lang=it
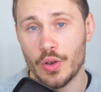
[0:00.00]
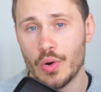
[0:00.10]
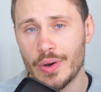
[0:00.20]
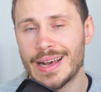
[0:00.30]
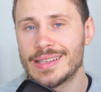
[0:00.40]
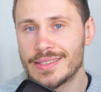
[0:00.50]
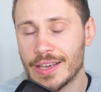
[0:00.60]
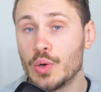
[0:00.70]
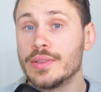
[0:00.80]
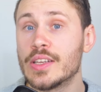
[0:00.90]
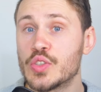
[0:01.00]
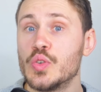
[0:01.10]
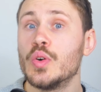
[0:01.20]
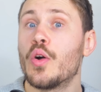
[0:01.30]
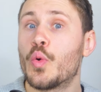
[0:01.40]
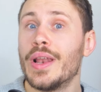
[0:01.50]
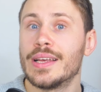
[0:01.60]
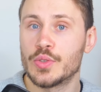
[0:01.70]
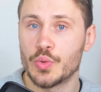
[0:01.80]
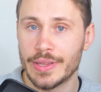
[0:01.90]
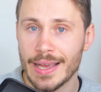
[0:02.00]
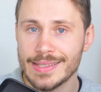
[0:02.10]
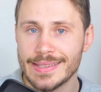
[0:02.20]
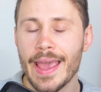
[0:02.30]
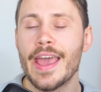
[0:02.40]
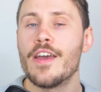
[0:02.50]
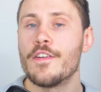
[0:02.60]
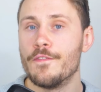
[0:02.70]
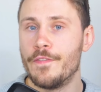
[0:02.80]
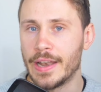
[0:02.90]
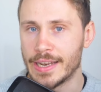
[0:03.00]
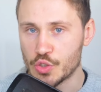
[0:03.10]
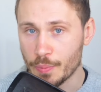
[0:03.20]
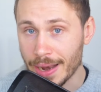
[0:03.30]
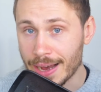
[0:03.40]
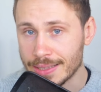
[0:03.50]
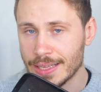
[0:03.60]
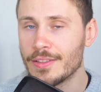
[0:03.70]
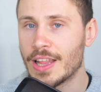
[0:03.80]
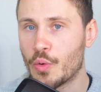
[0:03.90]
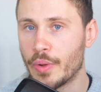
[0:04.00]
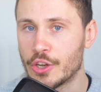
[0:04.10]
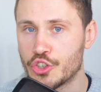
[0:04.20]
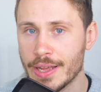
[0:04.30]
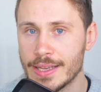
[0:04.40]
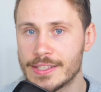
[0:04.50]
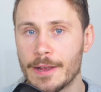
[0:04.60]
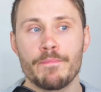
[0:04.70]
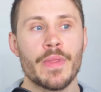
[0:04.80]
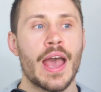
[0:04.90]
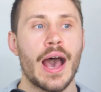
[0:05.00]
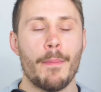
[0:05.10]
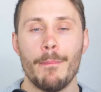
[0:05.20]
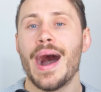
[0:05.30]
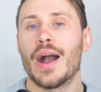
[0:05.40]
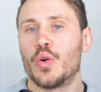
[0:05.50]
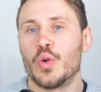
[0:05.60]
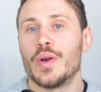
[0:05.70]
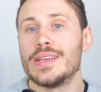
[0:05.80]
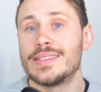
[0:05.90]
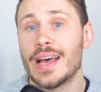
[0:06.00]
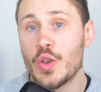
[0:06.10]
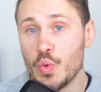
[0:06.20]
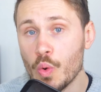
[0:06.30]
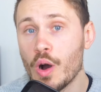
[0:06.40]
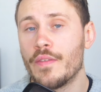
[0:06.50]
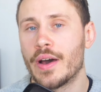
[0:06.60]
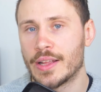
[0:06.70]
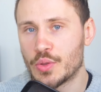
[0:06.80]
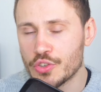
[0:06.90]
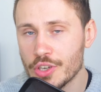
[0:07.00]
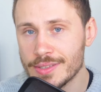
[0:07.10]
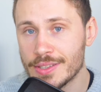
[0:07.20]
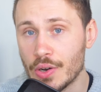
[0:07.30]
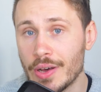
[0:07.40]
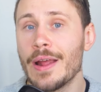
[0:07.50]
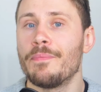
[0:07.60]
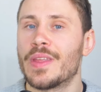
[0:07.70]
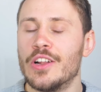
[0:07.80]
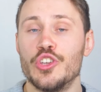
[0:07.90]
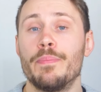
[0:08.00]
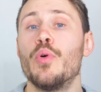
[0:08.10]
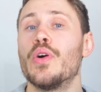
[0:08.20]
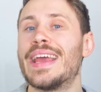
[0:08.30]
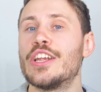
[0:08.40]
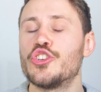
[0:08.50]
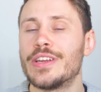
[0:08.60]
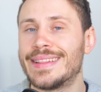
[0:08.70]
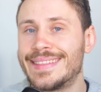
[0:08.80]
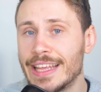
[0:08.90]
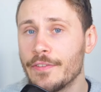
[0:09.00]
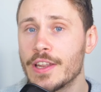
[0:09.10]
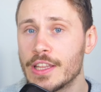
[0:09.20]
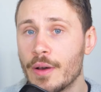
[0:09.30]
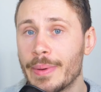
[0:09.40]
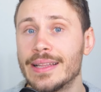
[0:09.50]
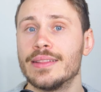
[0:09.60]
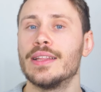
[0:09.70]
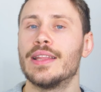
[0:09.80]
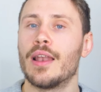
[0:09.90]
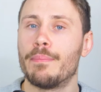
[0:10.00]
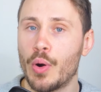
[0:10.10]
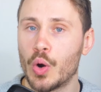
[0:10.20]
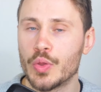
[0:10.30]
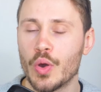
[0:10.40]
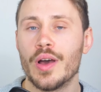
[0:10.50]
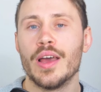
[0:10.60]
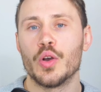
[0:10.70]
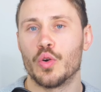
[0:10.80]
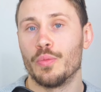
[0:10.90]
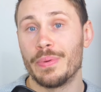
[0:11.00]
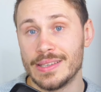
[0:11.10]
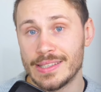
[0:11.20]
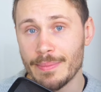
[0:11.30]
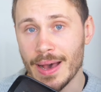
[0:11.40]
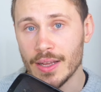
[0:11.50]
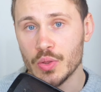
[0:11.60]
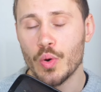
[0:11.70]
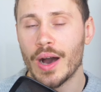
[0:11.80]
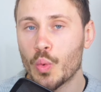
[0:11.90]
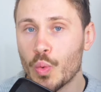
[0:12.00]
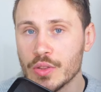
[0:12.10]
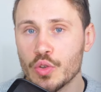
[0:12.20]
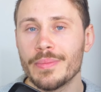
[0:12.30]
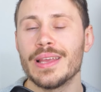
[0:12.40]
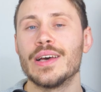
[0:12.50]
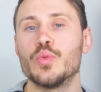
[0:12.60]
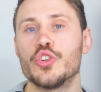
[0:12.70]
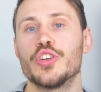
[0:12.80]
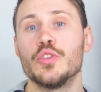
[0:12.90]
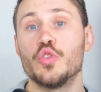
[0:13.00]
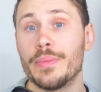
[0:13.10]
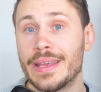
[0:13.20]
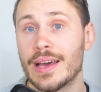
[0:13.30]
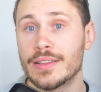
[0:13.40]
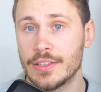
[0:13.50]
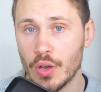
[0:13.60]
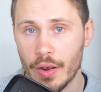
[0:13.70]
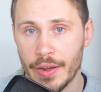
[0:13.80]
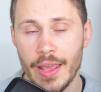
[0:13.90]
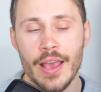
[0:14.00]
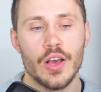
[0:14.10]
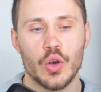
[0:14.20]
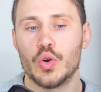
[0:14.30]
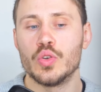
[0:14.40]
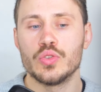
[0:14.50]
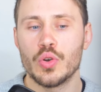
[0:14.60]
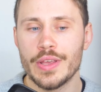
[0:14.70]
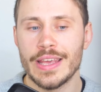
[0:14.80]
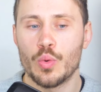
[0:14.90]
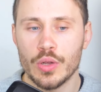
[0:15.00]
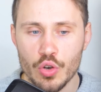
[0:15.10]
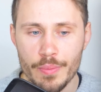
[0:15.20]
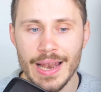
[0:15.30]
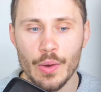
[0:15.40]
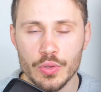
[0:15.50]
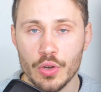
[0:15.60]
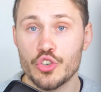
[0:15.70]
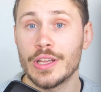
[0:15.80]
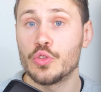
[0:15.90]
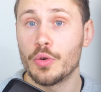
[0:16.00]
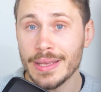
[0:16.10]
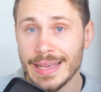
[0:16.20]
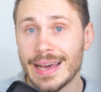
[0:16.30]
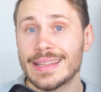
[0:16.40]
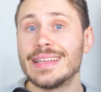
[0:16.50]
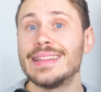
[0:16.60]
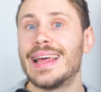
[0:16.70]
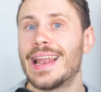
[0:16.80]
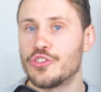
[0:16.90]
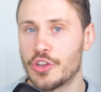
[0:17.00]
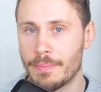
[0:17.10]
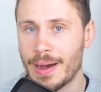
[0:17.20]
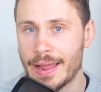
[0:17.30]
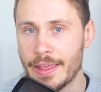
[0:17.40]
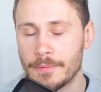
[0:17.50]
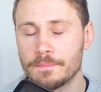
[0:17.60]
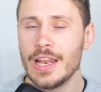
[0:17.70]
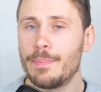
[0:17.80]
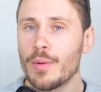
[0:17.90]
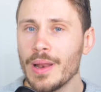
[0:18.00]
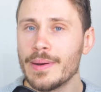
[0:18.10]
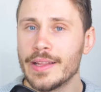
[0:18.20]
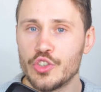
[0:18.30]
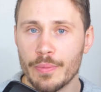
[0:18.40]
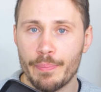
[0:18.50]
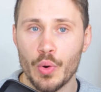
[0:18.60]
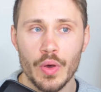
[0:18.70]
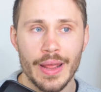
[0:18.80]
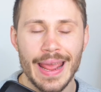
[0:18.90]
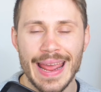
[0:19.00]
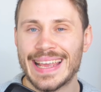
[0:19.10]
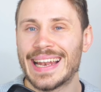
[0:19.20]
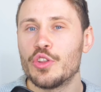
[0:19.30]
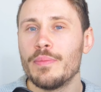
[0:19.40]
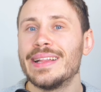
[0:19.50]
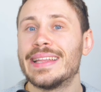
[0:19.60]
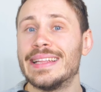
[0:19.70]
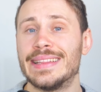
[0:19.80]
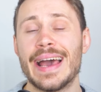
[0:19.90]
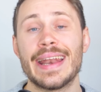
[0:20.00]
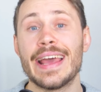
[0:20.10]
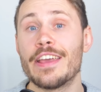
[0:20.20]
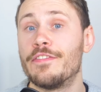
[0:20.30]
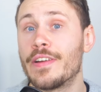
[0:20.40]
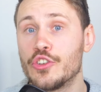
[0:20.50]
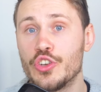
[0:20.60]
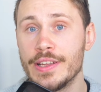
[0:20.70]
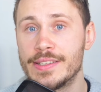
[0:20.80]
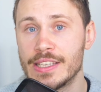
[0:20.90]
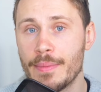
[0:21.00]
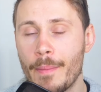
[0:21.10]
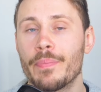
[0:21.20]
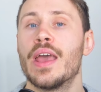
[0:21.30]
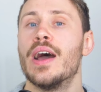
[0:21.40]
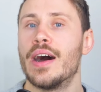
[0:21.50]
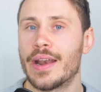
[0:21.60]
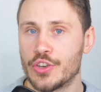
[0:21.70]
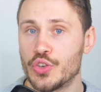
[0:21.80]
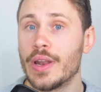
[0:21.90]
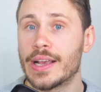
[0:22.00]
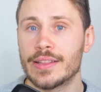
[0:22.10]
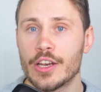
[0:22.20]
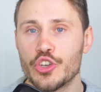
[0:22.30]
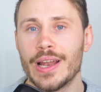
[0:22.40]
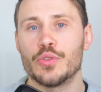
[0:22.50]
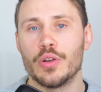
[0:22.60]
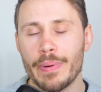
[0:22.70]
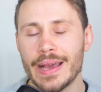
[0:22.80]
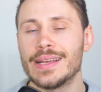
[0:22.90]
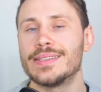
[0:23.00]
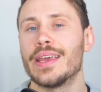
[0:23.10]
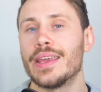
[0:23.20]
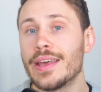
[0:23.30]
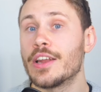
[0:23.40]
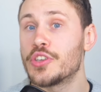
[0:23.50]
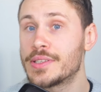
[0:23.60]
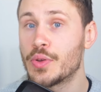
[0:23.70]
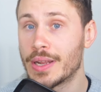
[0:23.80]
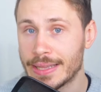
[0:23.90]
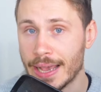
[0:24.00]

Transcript: ad allora seconda solo a quella statunitense, venne superata da quella cinese ma con questa nuova retrocessione il Giappone esce definitivamente dal podio, con un PIL stimato a 4.200 miliardi di dollari contro i 4.400 miliardi della Germania. Il problema del Giappone è che la domanda interna è fragilissima ragione che ha trascinato il paese in recessione